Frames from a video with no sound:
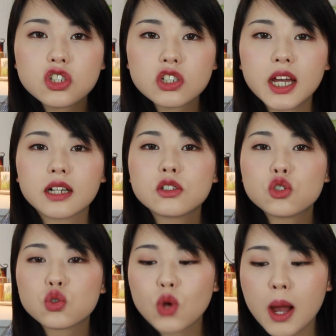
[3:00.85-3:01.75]
质量
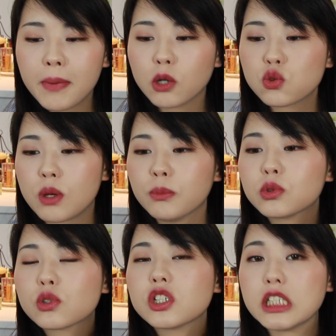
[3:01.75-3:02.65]
跟刷毛全
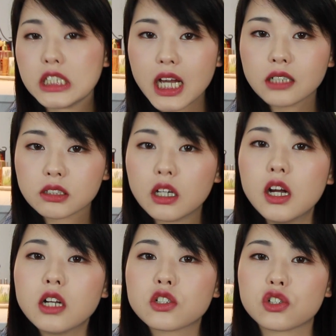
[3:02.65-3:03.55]
部都是一样的，
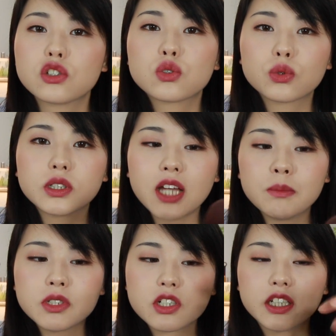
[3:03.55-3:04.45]
只是说
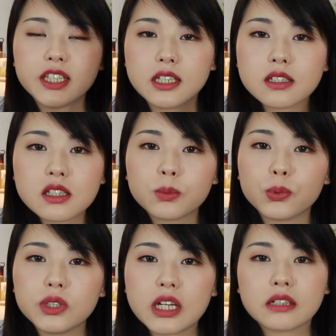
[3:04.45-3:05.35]
他们这个颜色
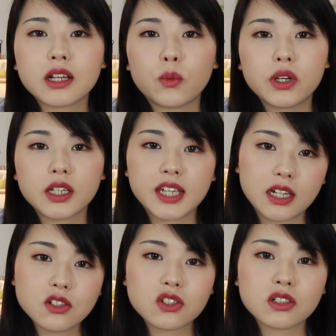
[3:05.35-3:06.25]
不一样。那为了
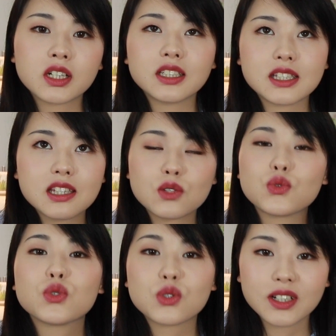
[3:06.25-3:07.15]
颜值呢，你自己
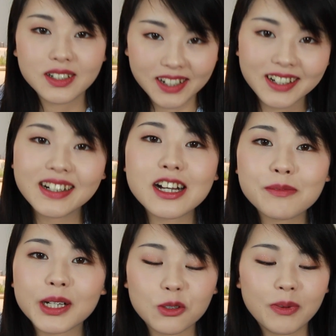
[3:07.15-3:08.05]
去。衡
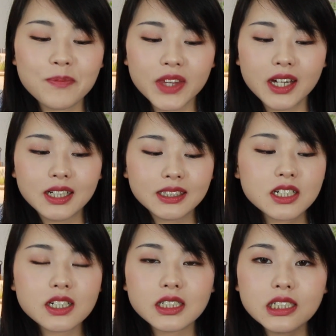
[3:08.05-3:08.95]
量吧，对吧？
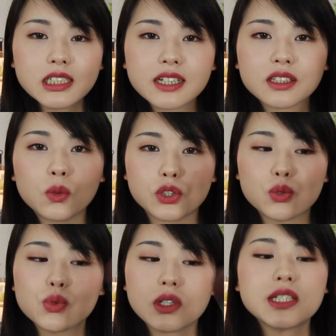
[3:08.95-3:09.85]
那这个一系列呢，我
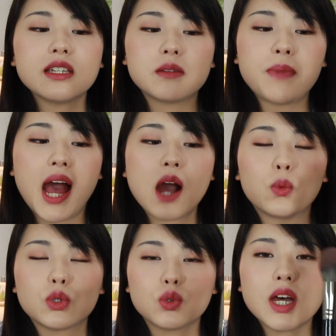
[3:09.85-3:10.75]
就入了这一把，
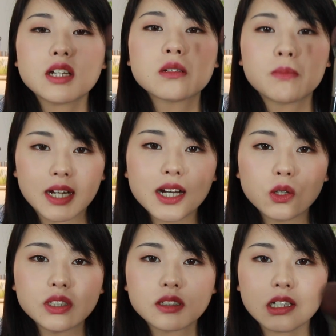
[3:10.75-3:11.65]
我觉得还是蛮
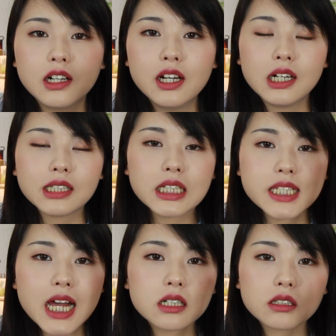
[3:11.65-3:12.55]
高兴的。它的
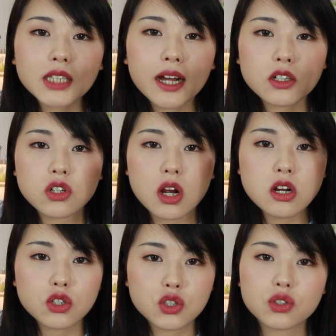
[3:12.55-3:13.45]
价格大概是
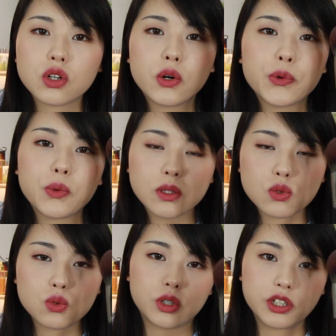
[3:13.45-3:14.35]
二十欧元
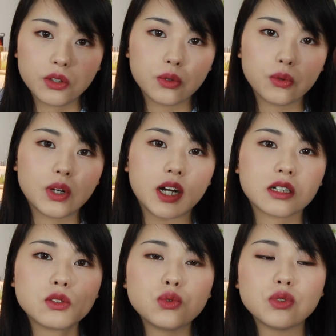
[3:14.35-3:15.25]
左右
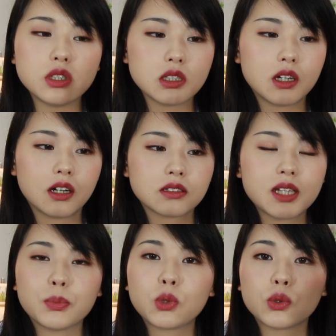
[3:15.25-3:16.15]
啊，根据你呃
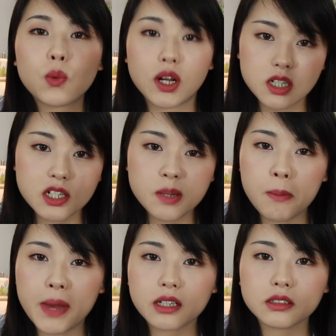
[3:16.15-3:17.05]
在不同的网站上
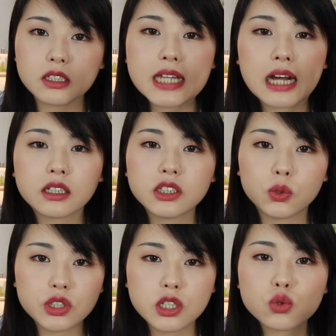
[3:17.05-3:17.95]
面买，可能价格
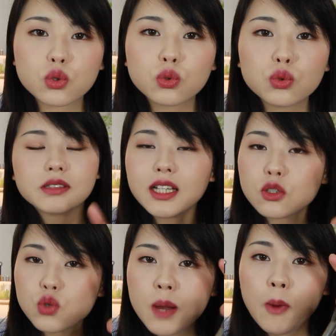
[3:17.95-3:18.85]
有一些出入。它
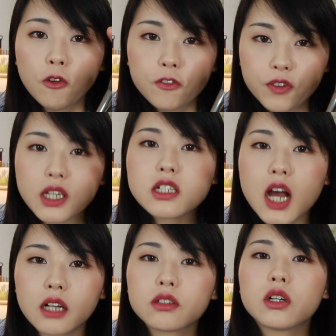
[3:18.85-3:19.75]
的刷毛非
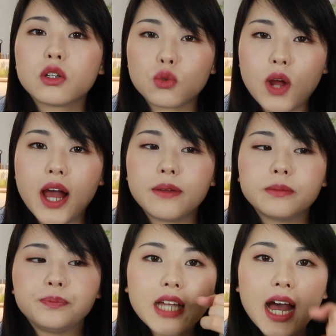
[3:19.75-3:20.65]
常的软，
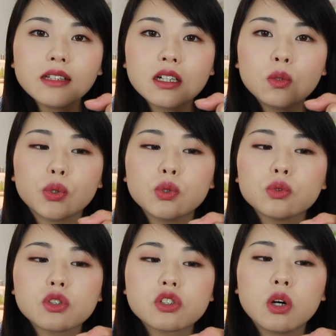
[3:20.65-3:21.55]
它呢我
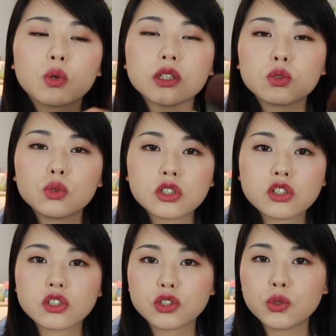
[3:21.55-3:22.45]
用的时候更多的
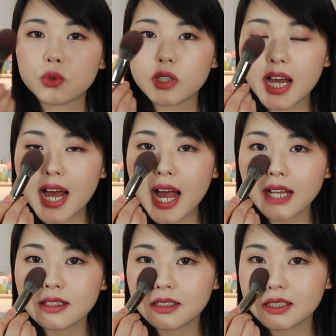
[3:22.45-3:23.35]
是用
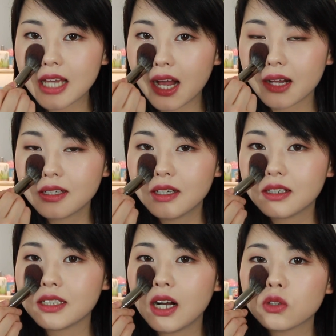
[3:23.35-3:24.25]
按压，
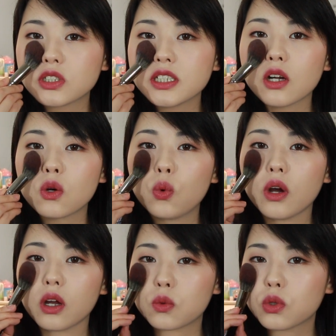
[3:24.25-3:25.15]
然后这样
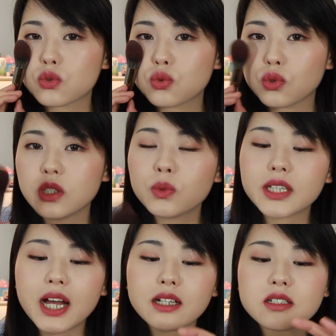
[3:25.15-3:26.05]
滚过去，因
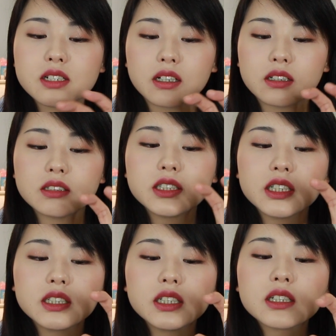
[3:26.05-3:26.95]
为它整个这
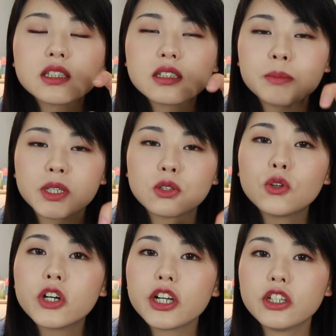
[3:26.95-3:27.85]
一个一个侧面
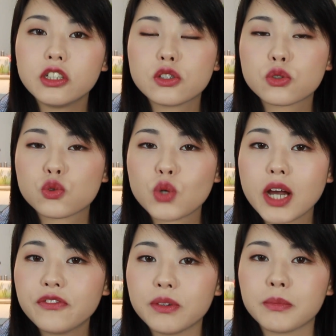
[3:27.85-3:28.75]
都可以就是
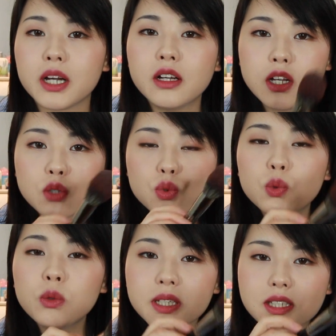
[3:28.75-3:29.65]
抓粉嘛，所
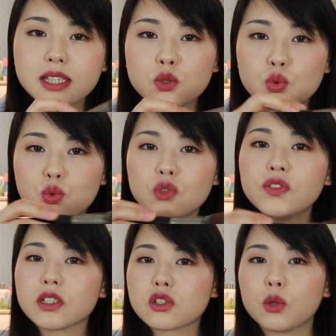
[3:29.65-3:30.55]
以我每次在取
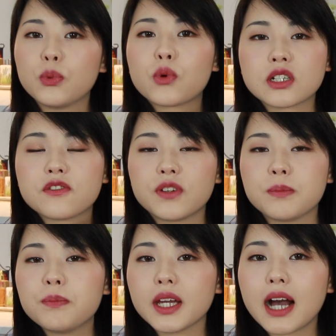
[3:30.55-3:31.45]
粉的时候，不管是
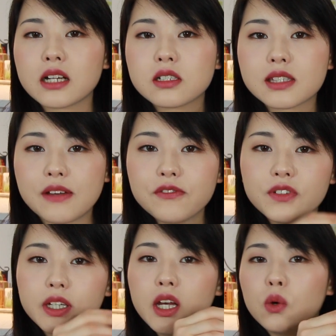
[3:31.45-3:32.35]
粉饼还是散
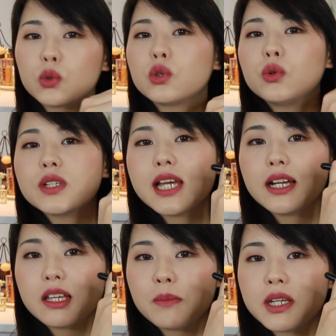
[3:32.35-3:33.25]
粉，我都会
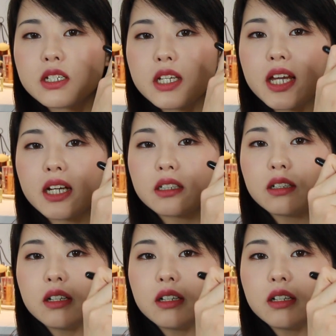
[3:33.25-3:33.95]
在里面这样。